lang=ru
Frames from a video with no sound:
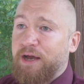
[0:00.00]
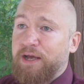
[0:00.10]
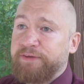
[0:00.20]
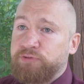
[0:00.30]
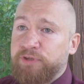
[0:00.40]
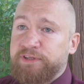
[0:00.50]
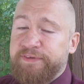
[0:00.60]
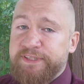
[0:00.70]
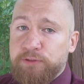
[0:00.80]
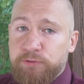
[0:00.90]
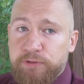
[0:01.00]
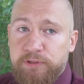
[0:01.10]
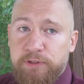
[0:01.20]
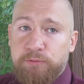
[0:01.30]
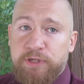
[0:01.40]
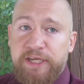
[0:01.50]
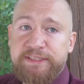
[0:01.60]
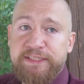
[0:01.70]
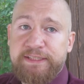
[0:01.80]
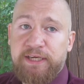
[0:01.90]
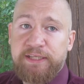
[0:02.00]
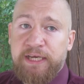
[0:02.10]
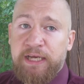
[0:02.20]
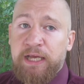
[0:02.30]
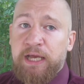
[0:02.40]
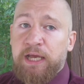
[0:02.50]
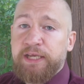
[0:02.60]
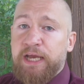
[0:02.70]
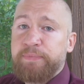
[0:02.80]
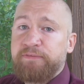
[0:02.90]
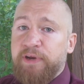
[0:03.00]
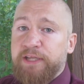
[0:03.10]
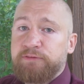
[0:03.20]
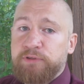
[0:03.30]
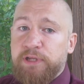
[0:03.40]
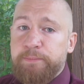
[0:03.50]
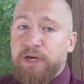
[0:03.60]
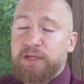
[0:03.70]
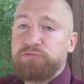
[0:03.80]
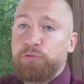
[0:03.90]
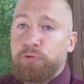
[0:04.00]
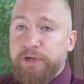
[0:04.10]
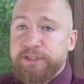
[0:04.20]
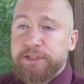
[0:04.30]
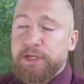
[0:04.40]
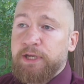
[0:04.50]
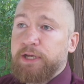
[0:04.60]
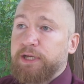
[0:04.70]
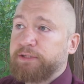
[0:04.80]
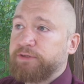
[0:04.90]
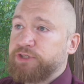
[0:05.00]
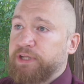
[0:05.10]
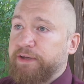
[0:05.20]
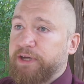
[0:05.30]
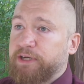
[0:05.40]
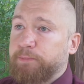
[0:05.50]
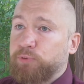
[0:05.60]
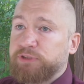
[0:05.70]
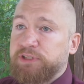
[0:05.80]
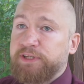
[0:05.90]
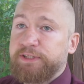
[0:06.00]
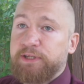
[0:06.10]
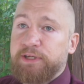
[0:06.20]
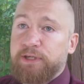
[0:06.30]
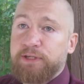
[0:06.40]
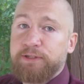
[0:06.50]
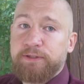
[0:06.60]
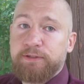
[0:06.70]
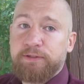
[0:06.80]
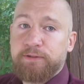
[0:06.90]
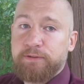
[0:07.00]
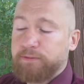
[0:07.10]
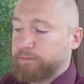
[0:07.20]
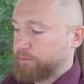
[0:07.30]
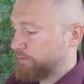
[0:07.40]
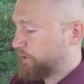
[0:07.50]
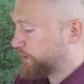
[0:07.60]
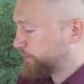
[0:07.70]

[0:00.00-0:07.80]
И все это фиксирует украинская сторона и объявляет его на миротворец этого человека. После... Вот этого Артема тоже?